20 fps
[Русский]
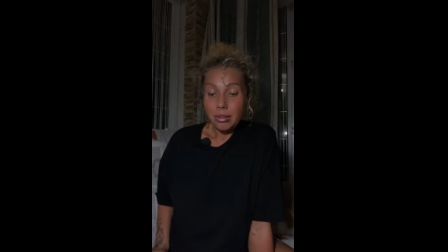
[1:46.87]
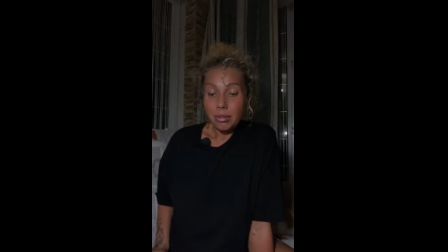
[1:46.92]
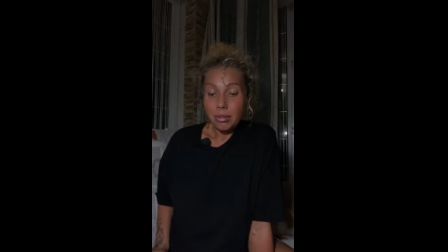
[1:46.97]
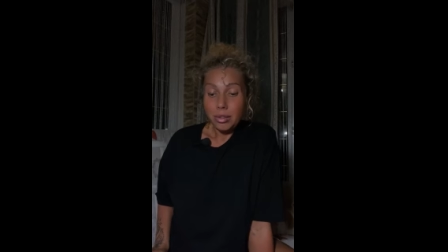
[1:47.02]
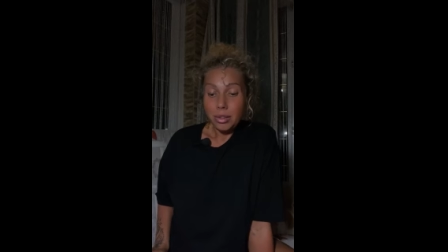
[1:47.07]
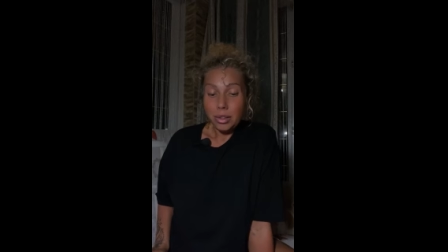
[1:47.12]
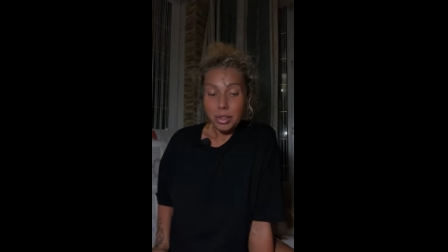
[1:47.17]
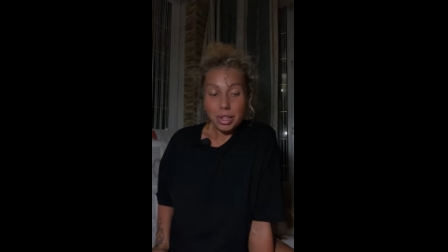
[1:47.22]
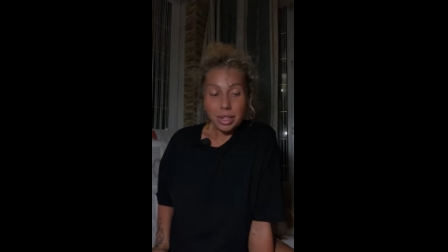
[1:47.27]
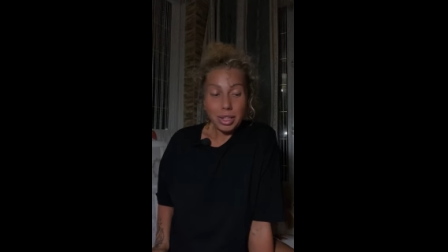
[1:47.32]

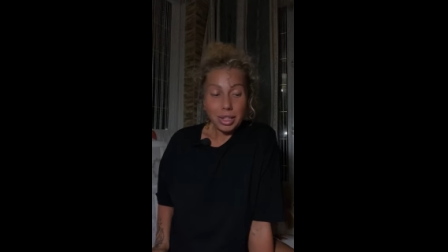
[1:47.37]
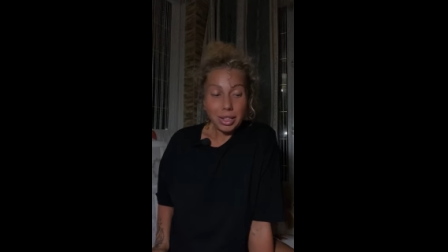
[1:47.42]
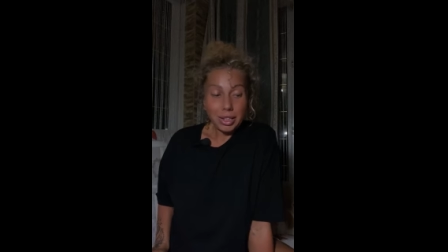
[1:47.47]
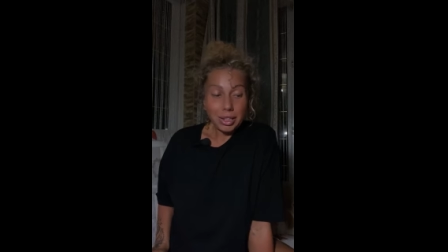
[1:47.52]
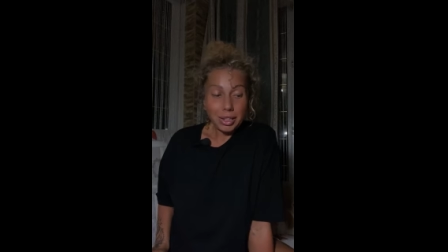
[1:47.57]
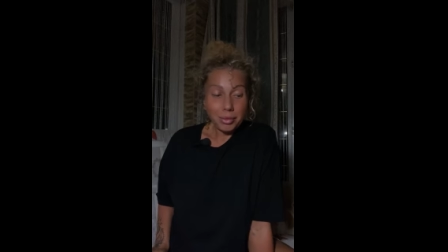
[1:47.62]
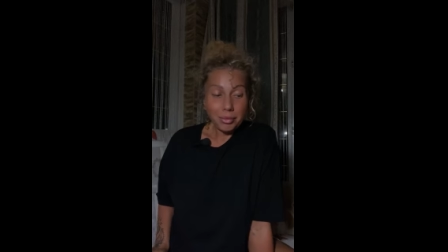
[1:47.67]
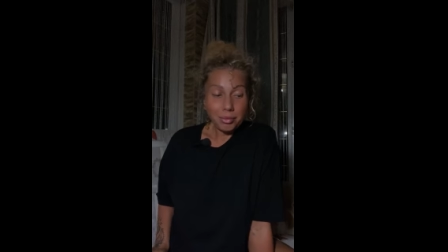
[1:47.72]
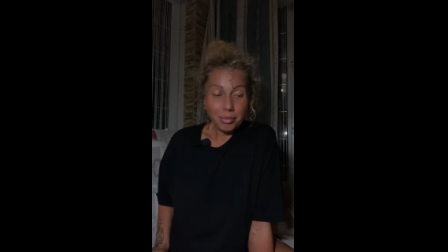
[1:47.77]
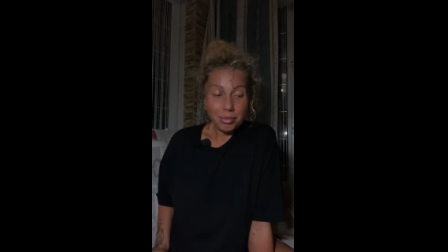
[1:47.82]
Вот,
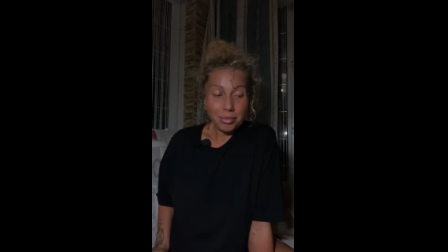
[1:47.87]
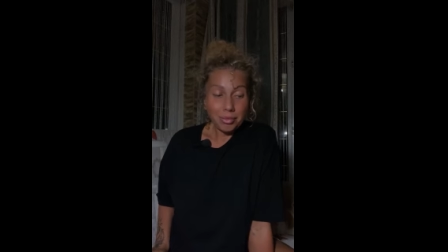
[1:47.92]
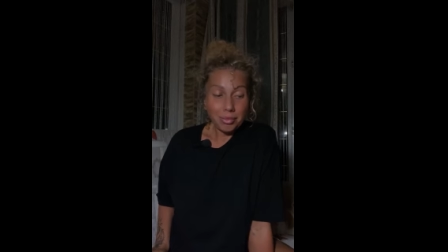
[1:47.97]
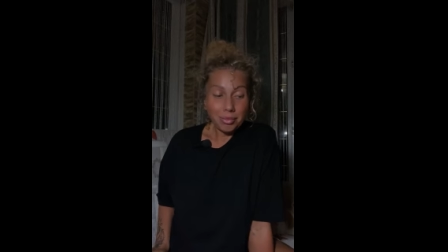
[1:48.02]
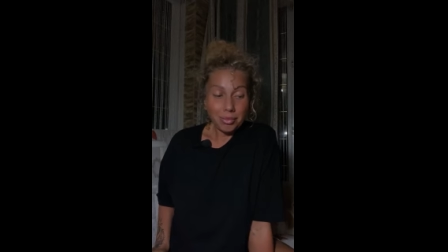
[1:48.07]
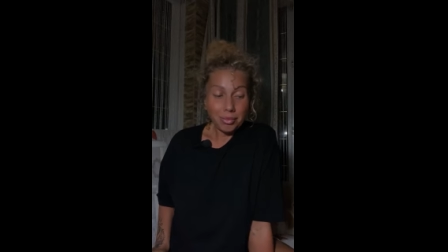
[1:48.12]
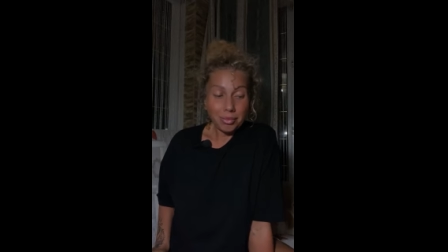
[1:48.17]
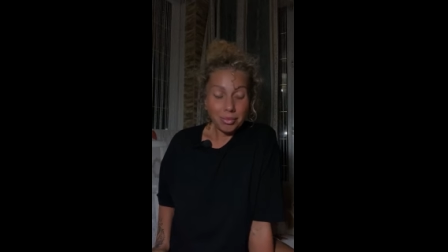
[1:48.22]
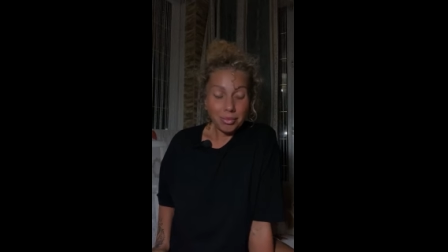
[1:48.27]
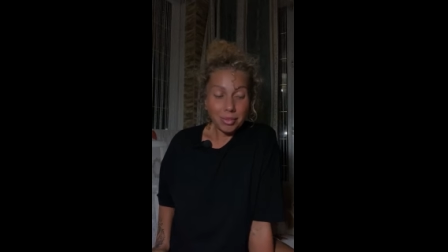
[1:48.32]
и
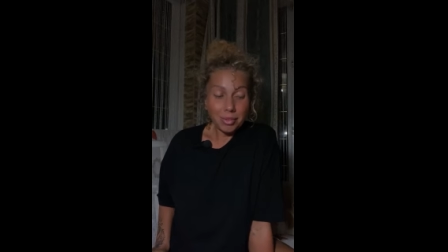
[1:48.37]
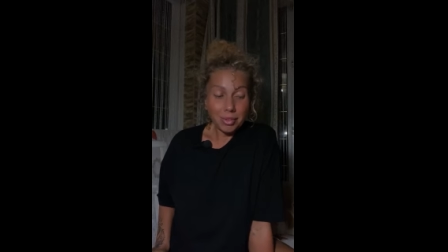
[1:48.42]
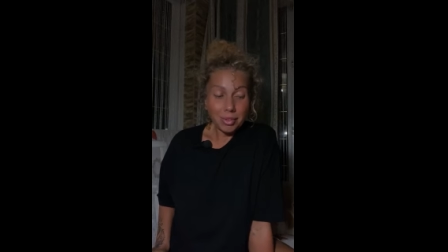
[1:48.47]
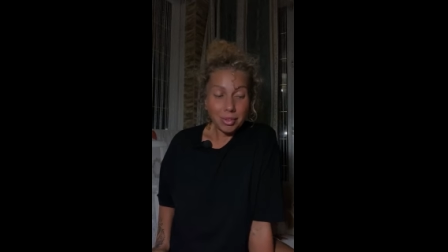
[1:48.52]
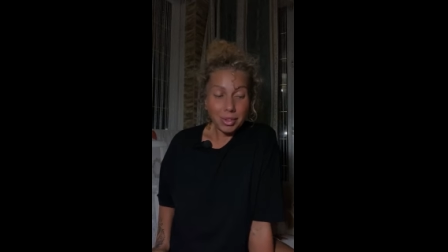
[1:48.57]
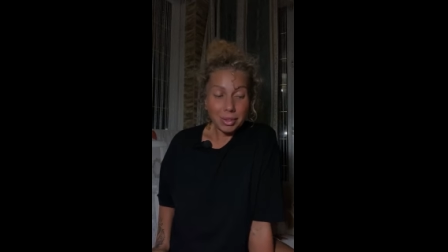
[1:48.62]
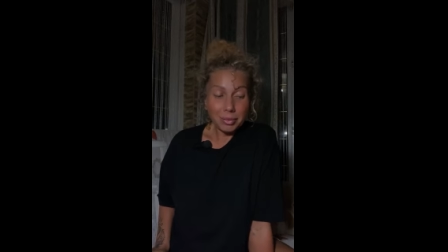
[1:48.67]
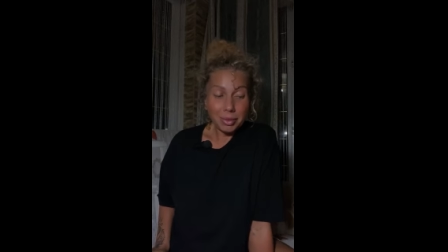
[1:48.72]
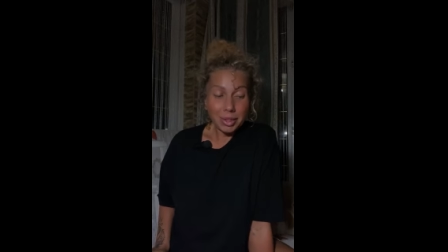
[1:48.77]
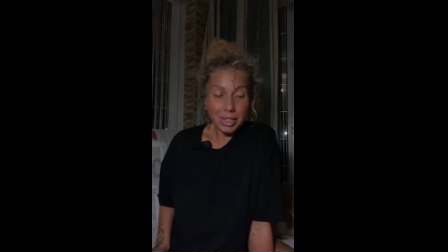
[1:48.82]

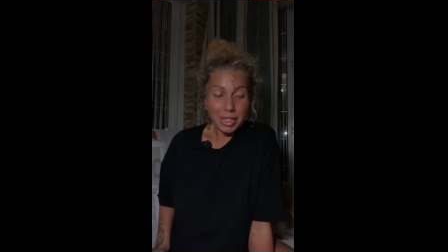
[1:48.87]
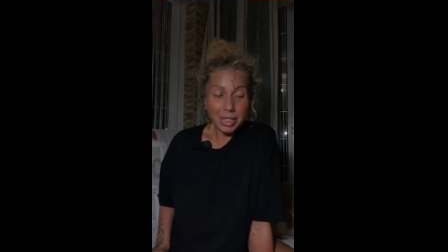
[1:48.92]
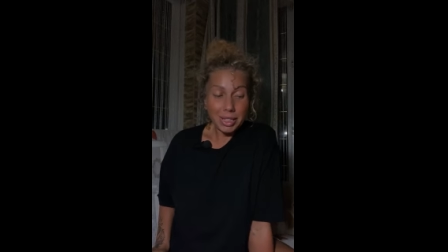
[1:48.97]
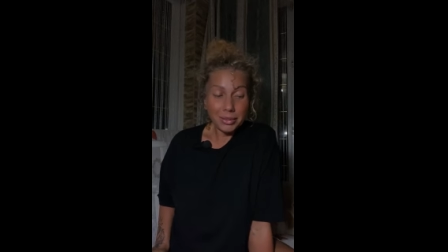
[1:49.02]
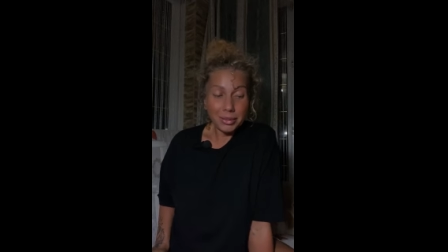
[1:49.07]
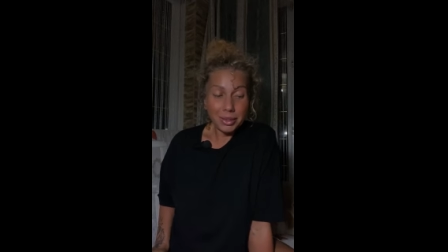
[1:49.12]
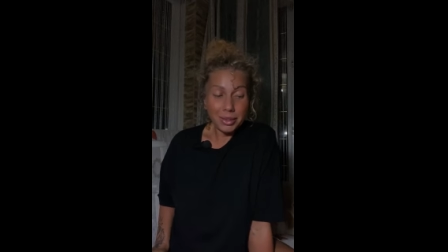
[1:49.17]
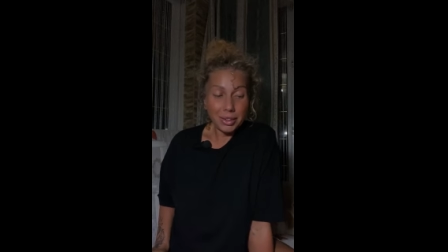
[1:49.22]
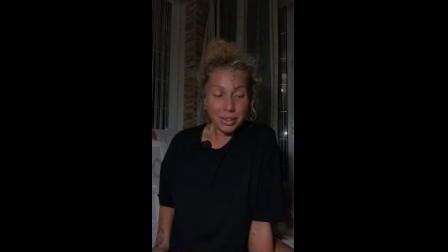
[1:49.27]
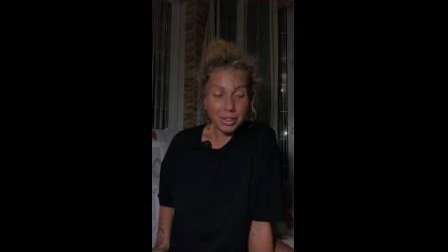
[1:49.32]

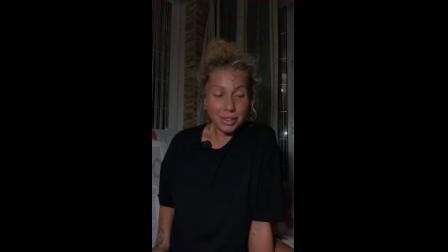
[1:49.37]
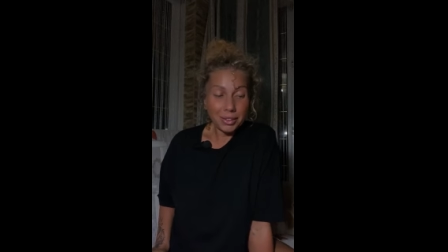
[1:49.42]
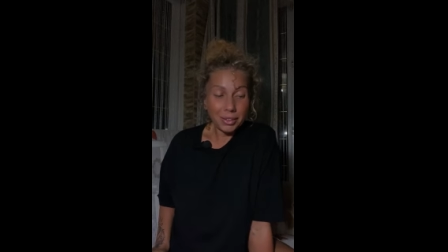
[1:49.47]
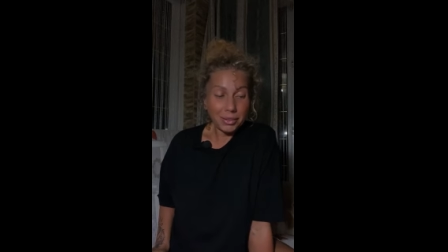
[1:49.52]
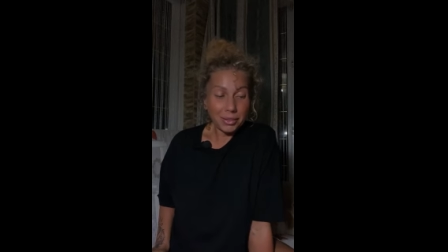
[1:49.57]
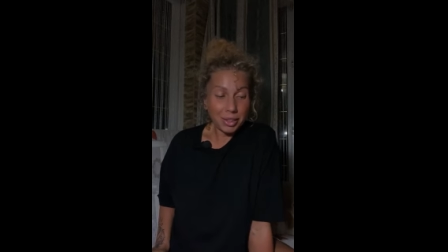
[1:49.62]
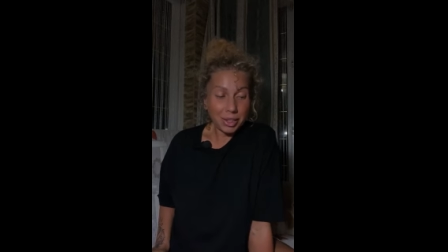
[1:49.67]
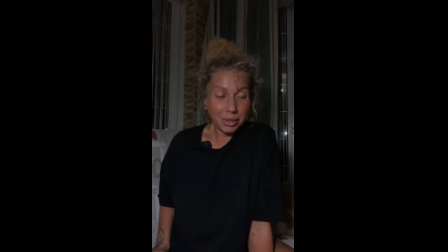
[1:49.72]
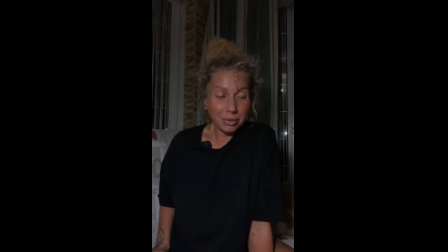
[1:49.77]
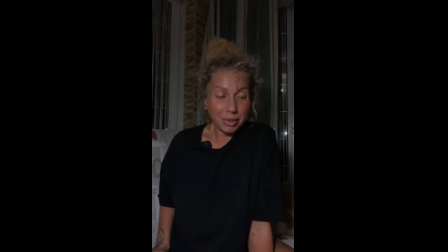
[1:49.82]
спасибо
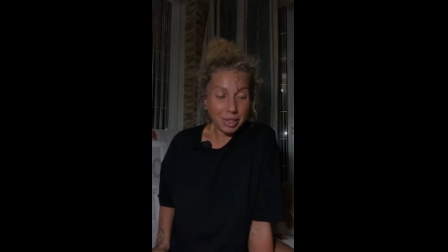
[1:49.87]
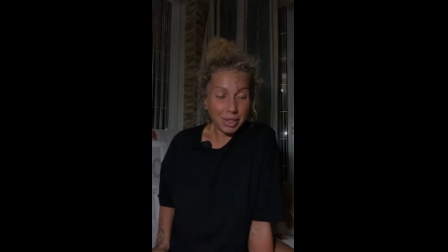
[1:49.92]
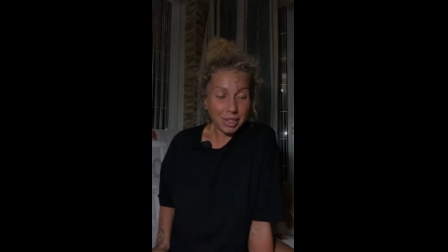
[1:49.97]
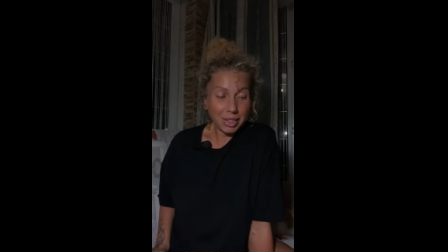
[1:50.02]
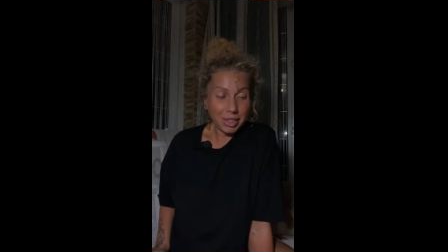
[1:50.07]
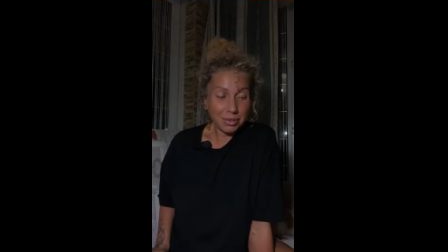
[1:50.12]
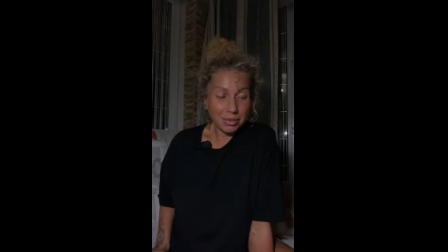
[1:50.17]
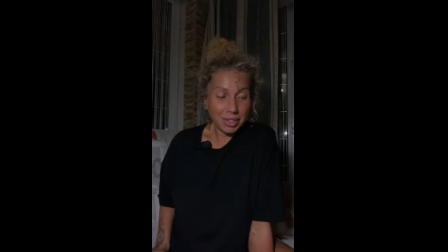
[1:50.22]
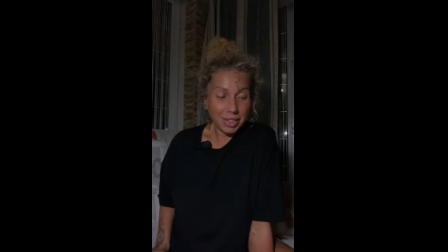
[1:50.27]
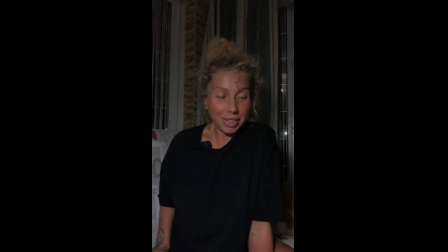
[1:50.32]
огромное, ребят,
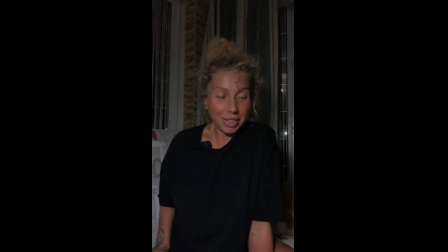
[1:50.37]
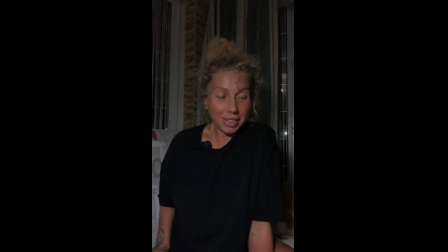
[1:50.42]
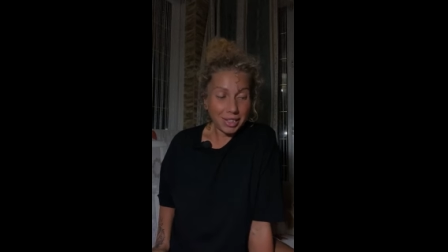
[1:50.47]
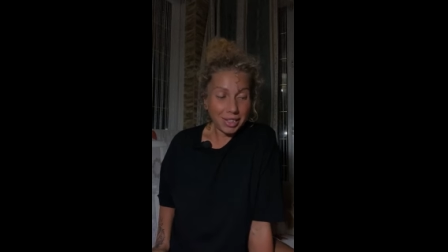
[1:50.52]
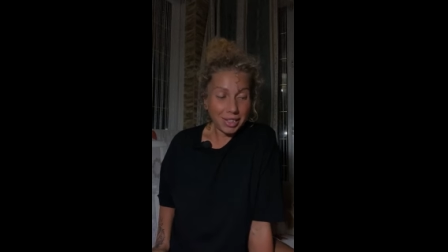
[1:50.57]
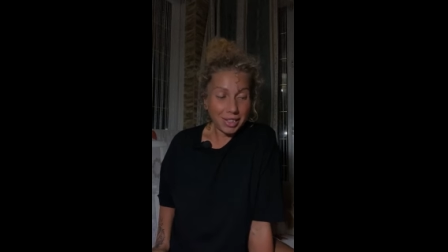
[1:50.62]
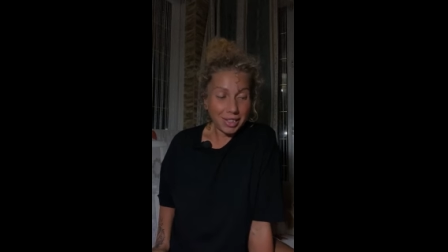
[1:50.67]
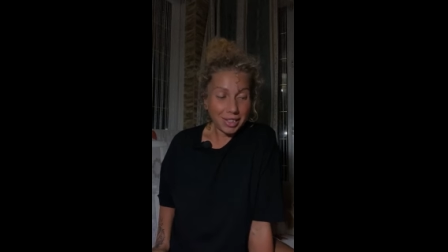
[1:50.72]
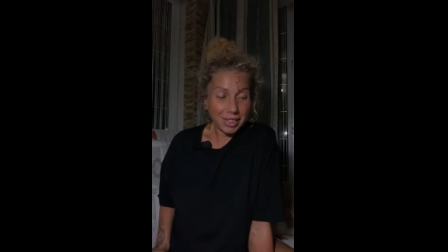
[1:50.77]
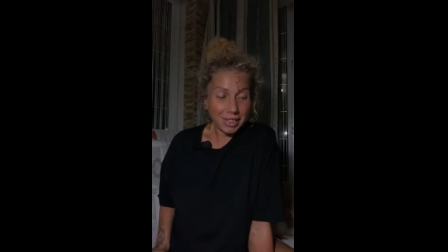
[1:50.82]
за
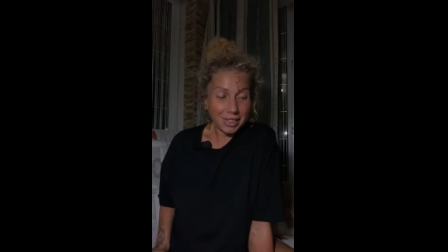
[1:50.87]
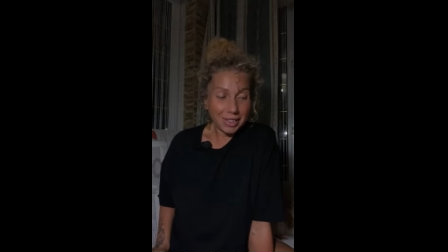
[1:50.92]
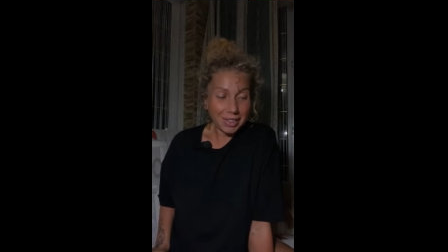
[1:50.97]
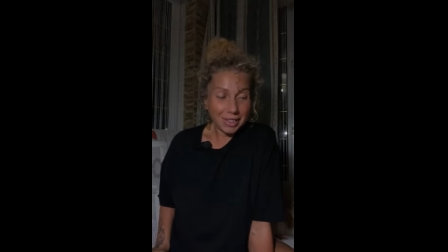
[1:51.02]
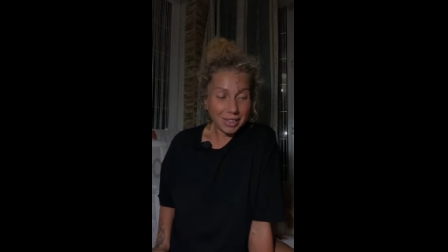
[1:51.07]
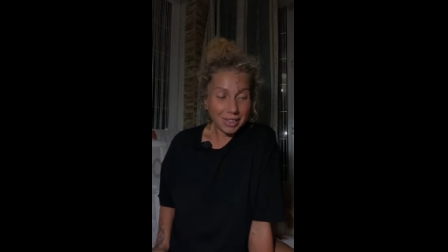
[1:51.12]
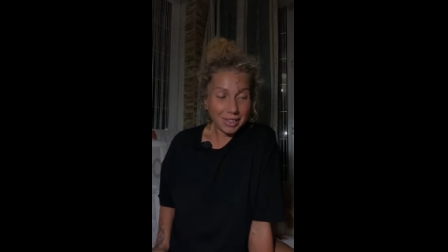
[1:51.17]
сердечки,